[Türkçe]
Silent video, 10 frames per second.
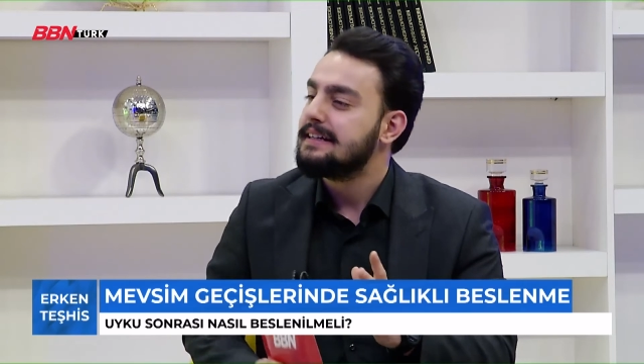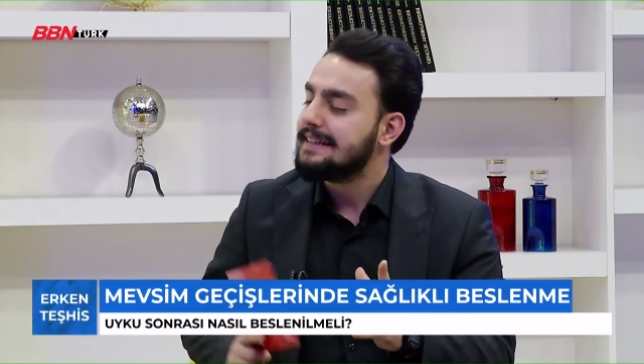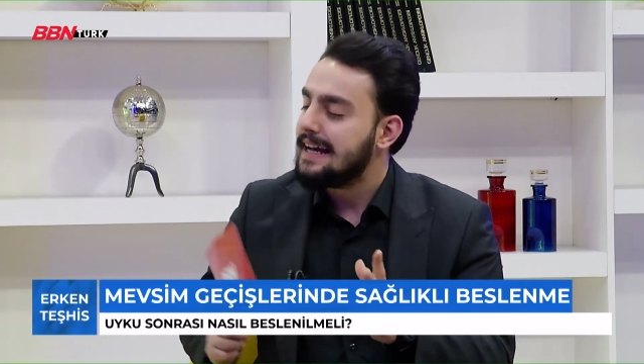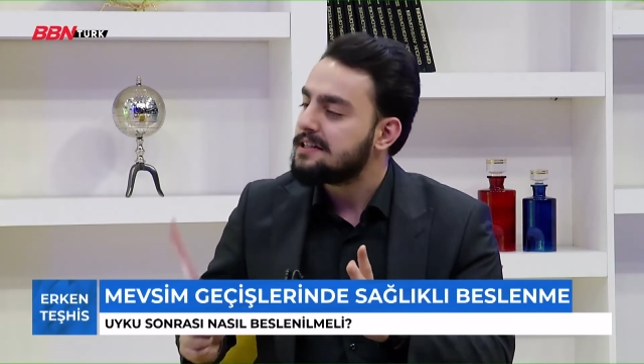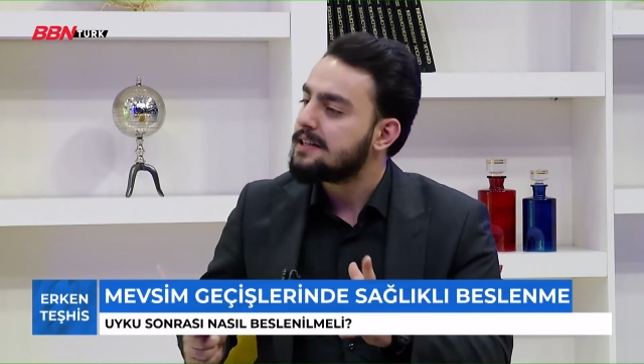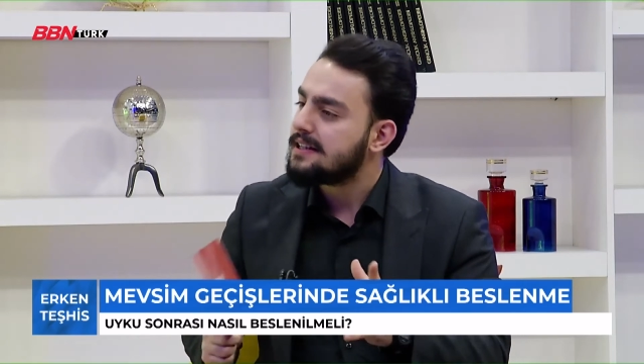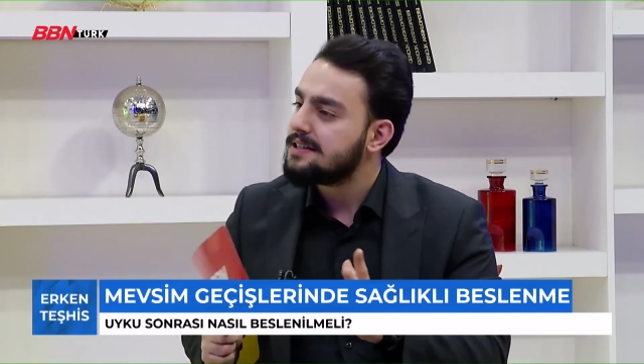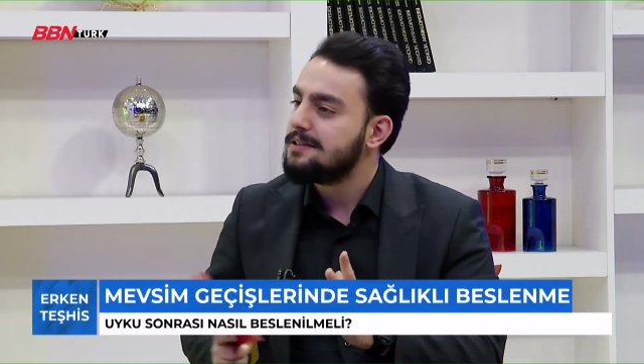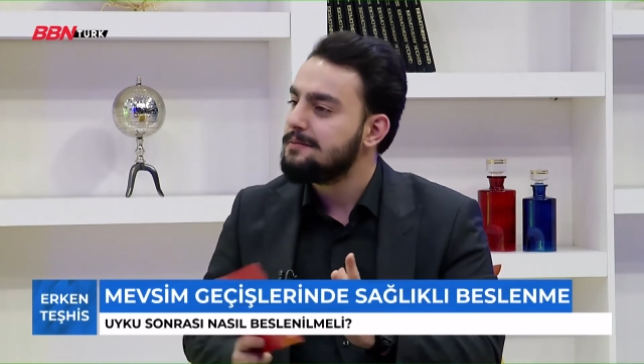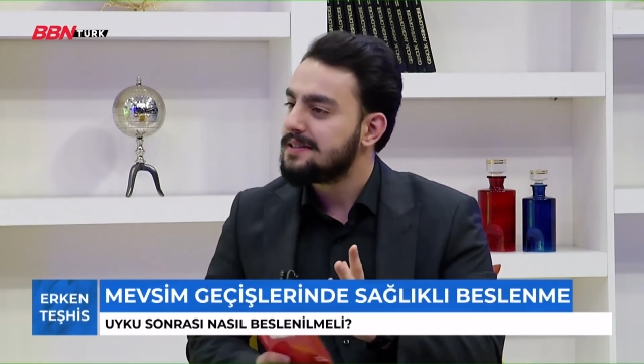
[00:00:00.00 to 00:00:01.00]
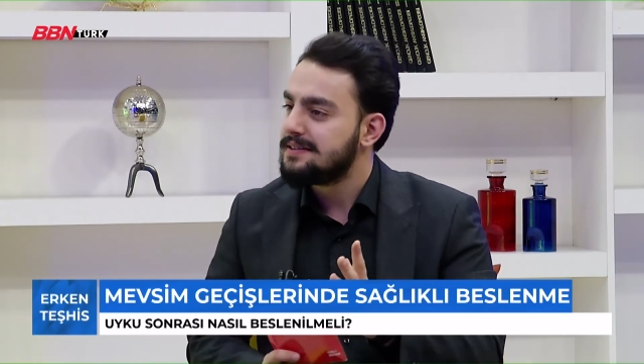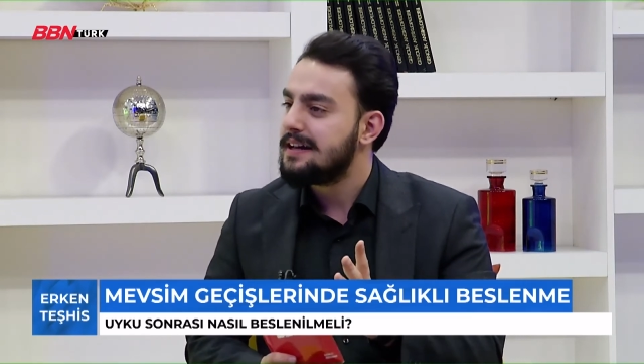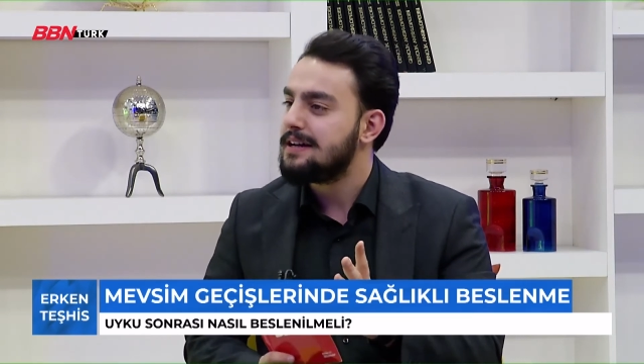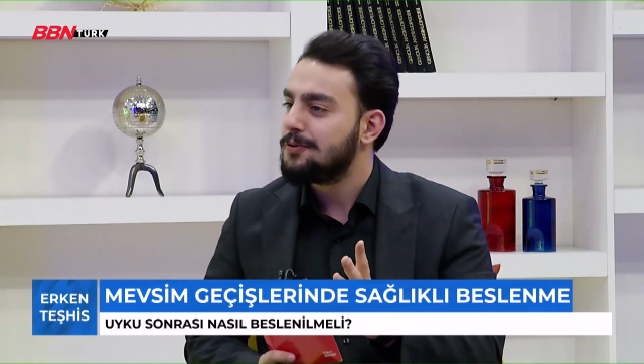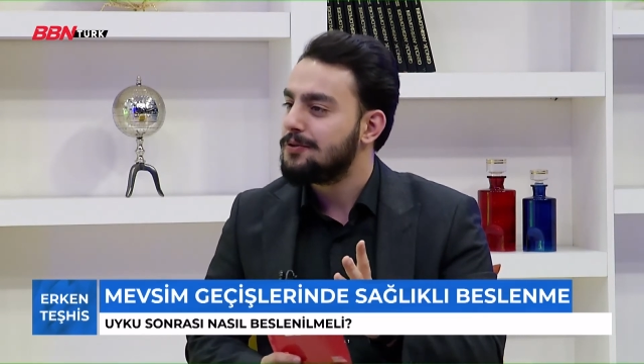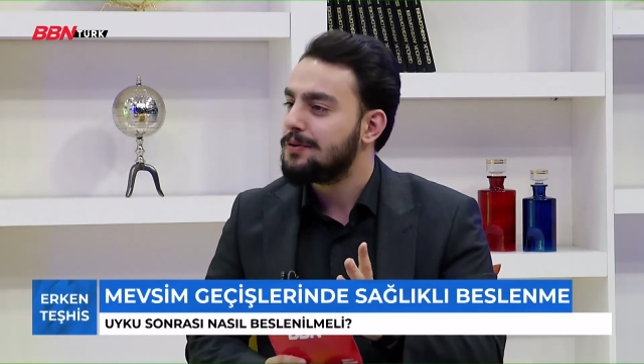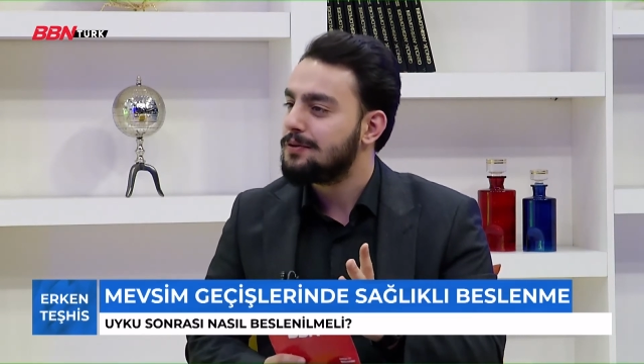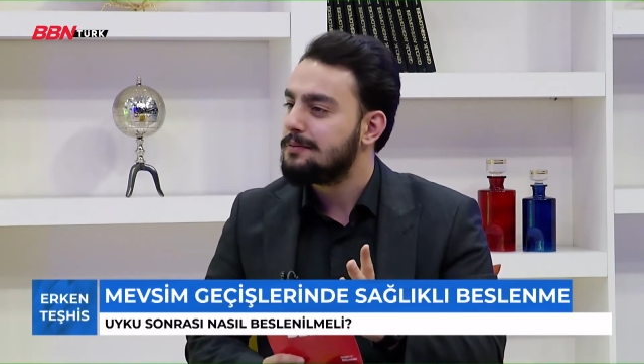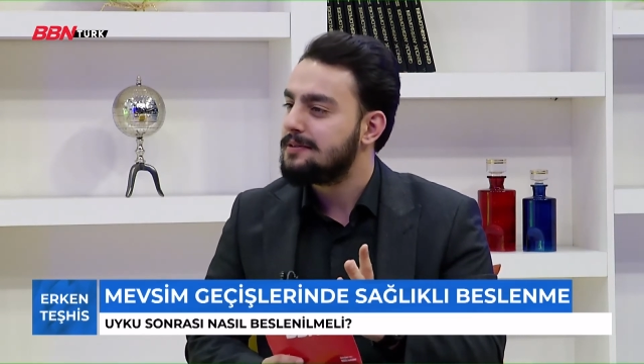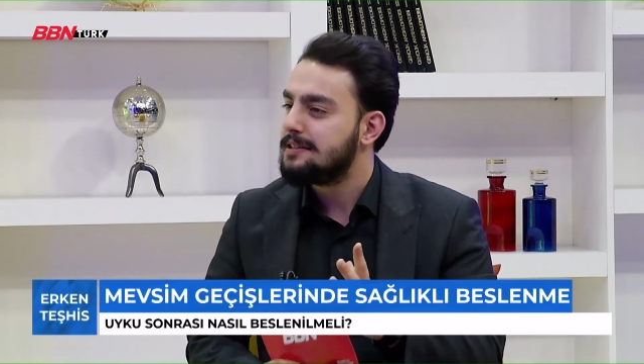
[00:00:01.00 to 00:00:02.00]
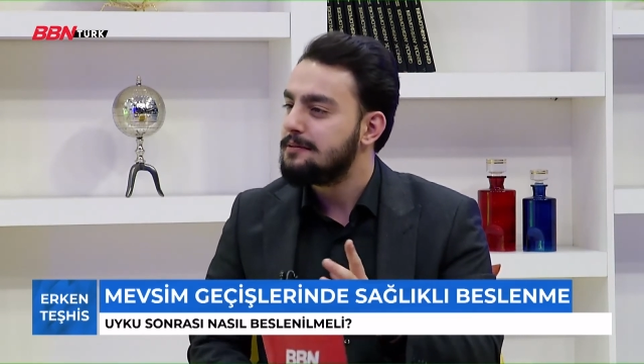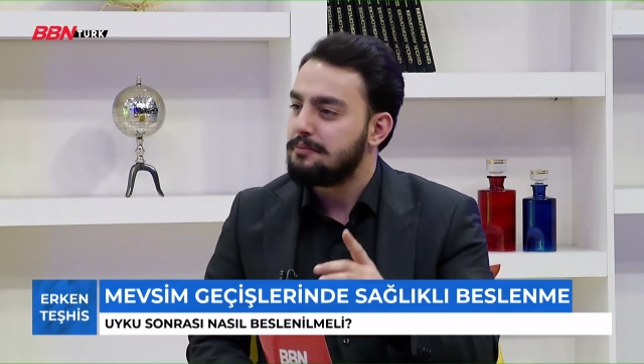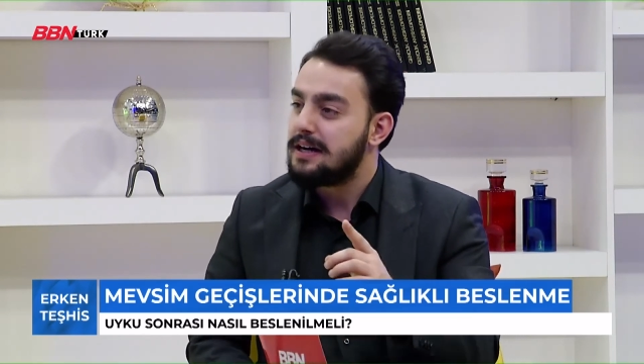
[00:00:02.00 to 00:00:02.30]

gerçekleştirmesi daha kolay olabilir değil mi?